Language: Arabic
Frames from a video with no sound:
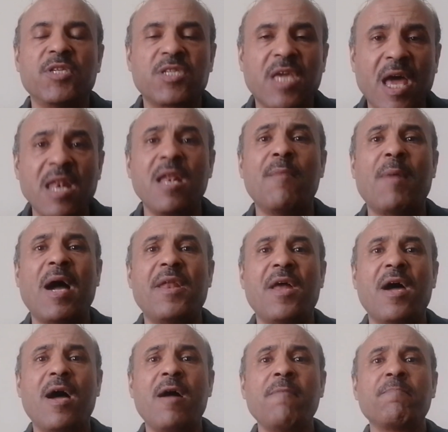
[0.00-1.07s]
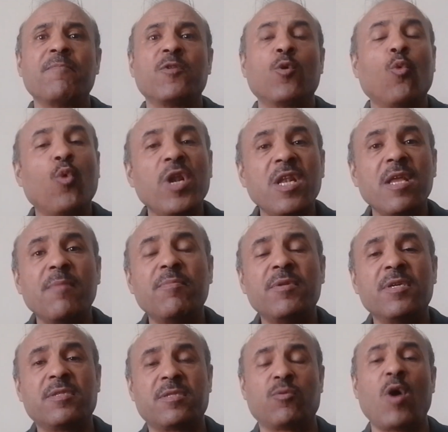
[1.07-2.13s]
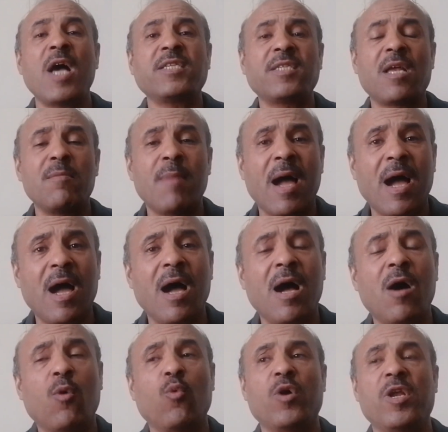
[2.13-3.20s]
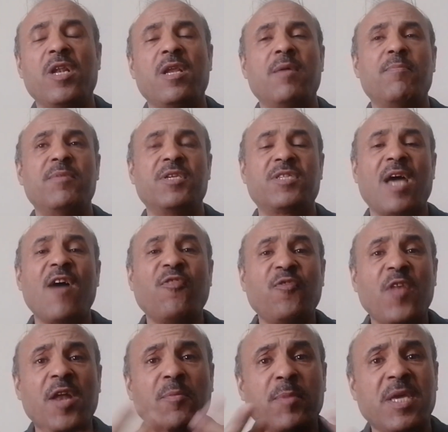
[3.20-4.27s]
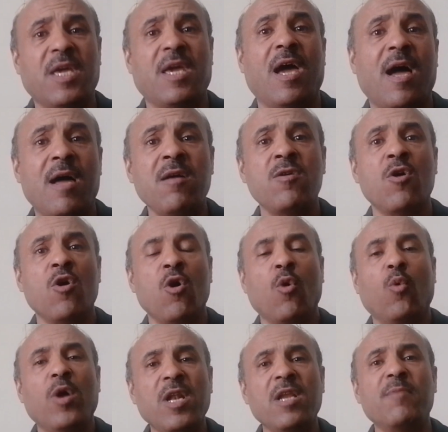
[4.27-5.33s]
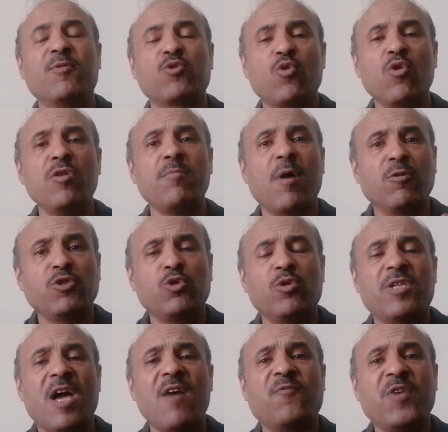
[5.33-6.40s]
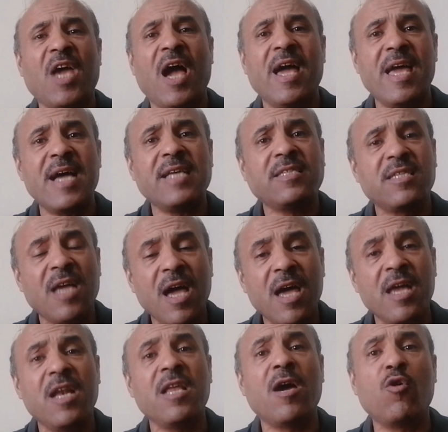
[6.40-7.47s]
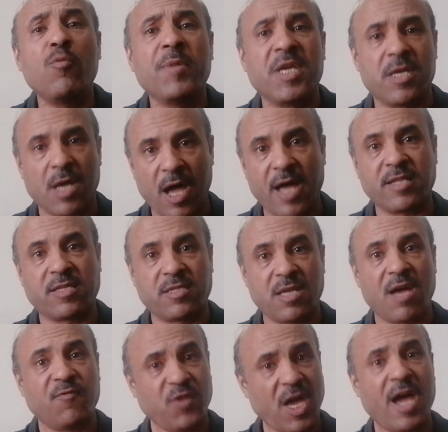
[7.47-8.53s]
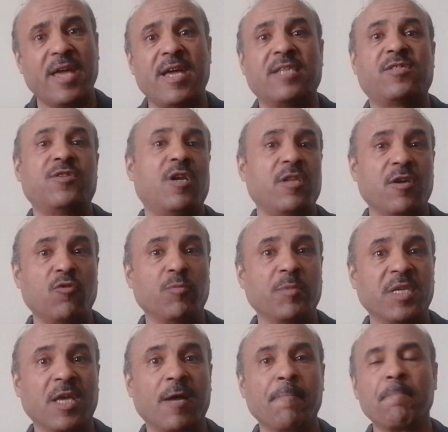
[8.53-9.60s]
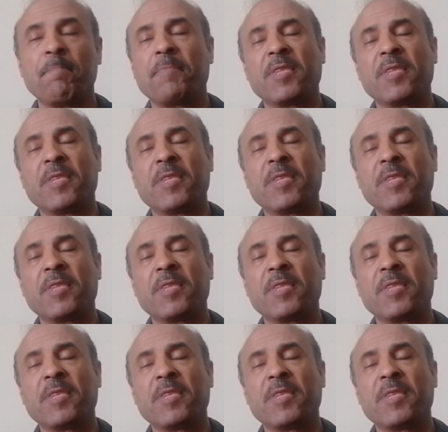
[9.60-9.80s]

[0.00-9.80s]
نتكلم عنها واللي بنتواصل معها واللي بنتأثر بيها واللي بتكون موجودة في حياتنا اليومية حتى في حياتنا اليومية